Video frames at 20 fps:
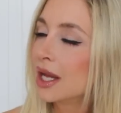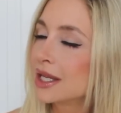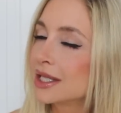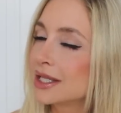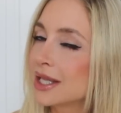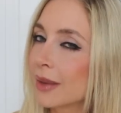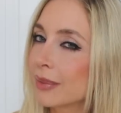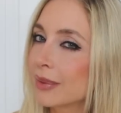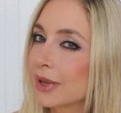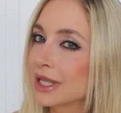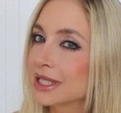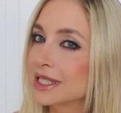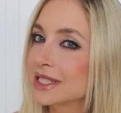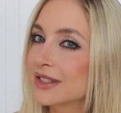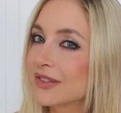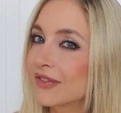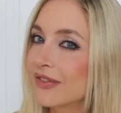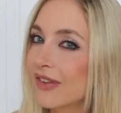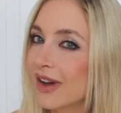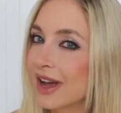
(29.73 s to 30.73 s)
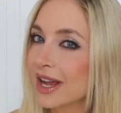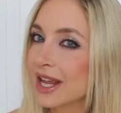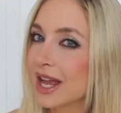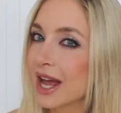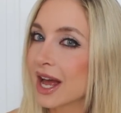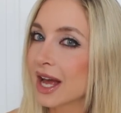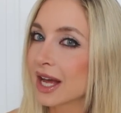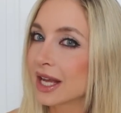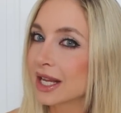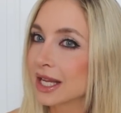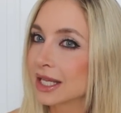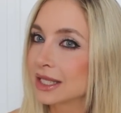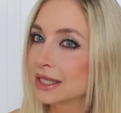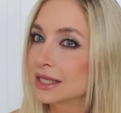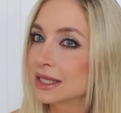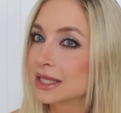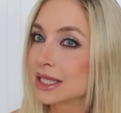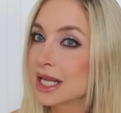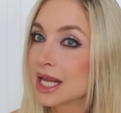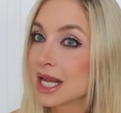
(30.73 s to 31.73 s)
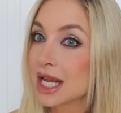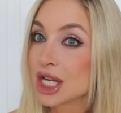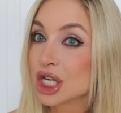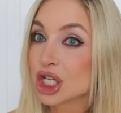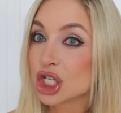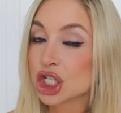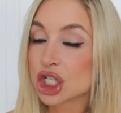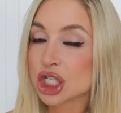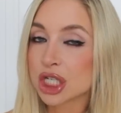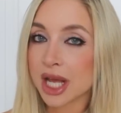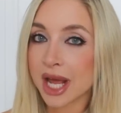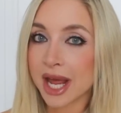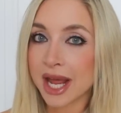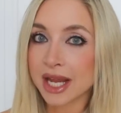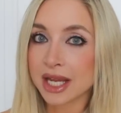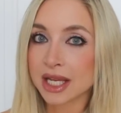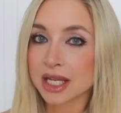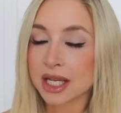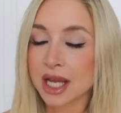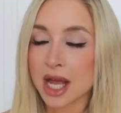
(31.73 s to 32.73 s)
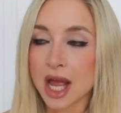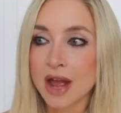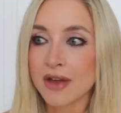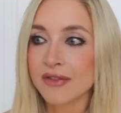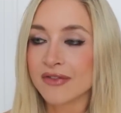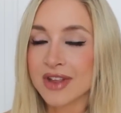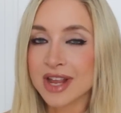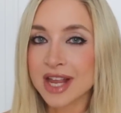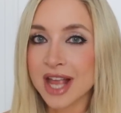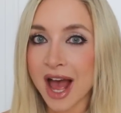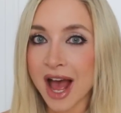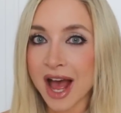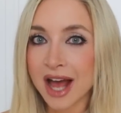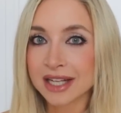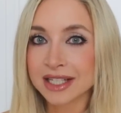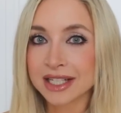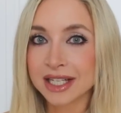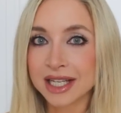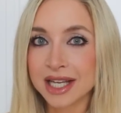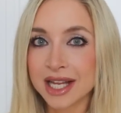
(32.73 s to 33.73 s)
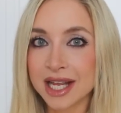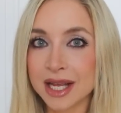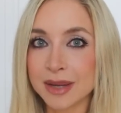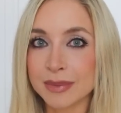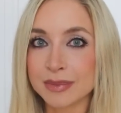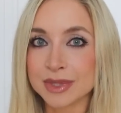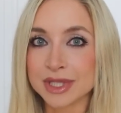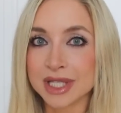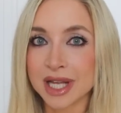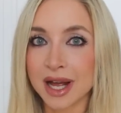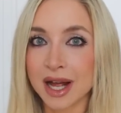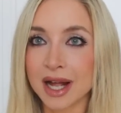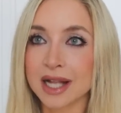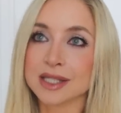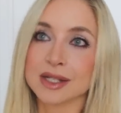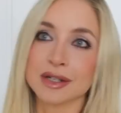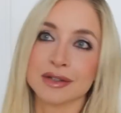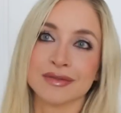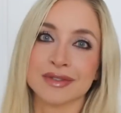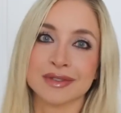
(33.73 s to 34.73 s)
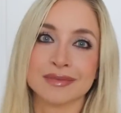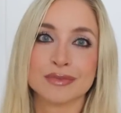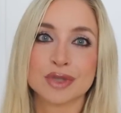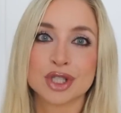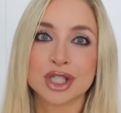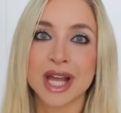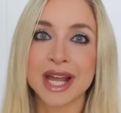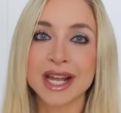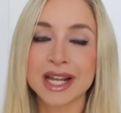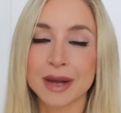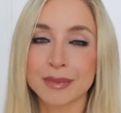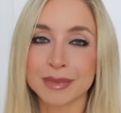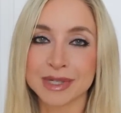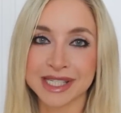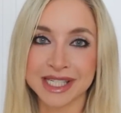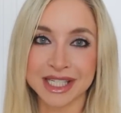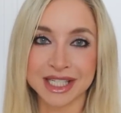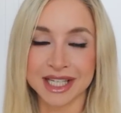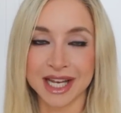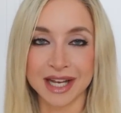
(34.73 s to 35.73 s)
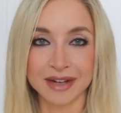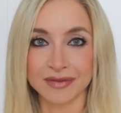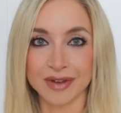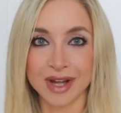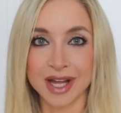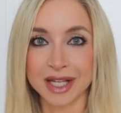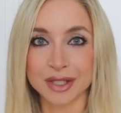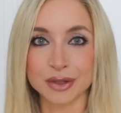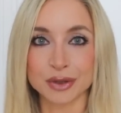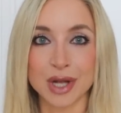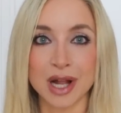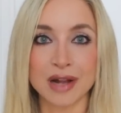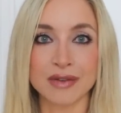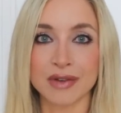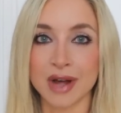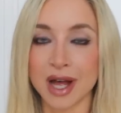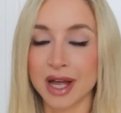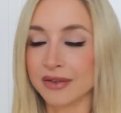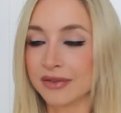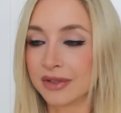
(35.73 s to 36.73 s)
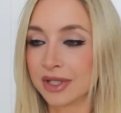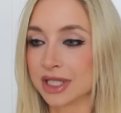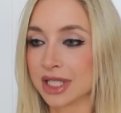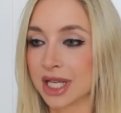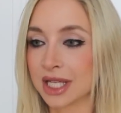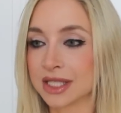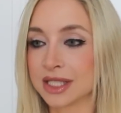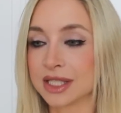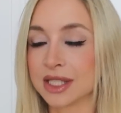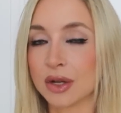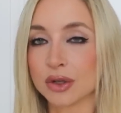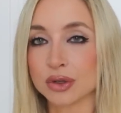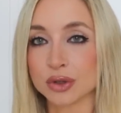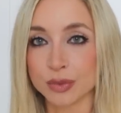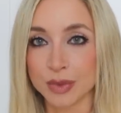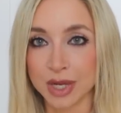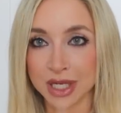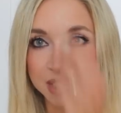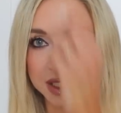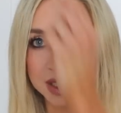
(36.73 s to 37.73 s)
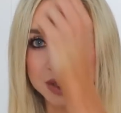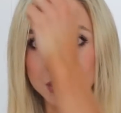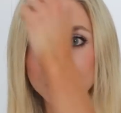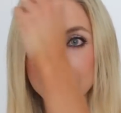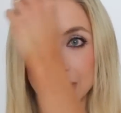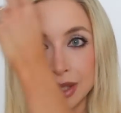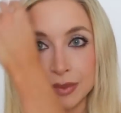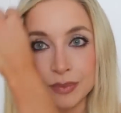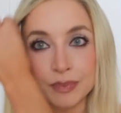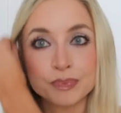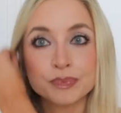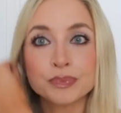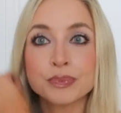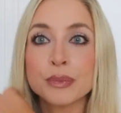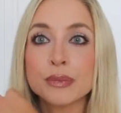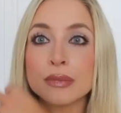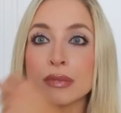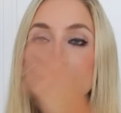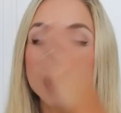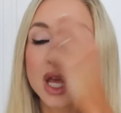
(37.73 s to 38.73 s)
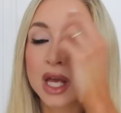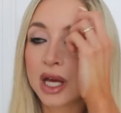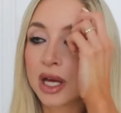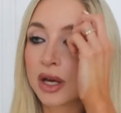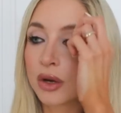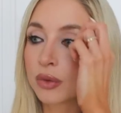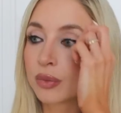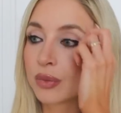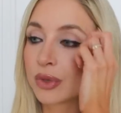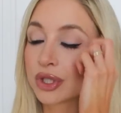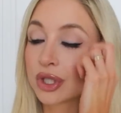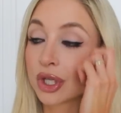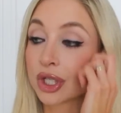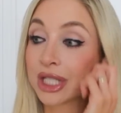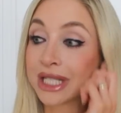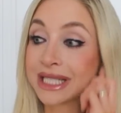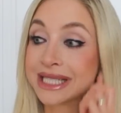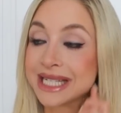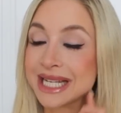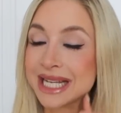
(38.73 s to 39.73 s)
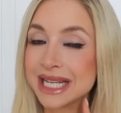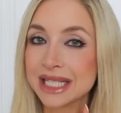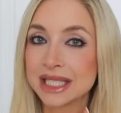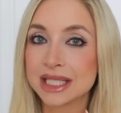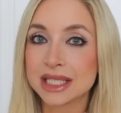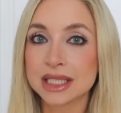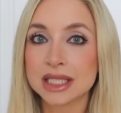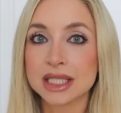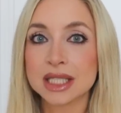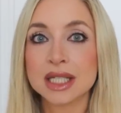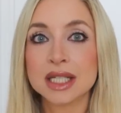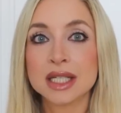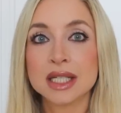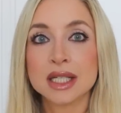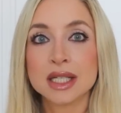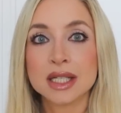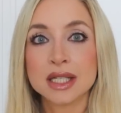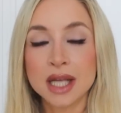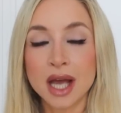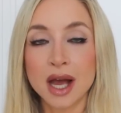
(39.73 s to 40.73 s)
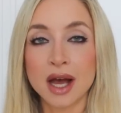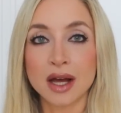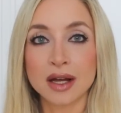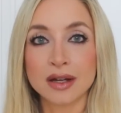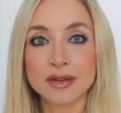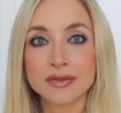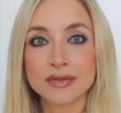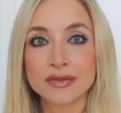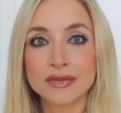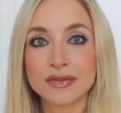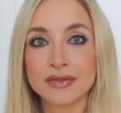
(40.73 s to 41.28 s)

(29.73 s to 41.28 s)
Ich habe ja zwei Jahre jetzt streng vegan gelebt, ja, also streng kann man es nicht nennen, war ja total freiwillig, hat sich automatisch so ergeben äh, und möchte euch erzählen, ja,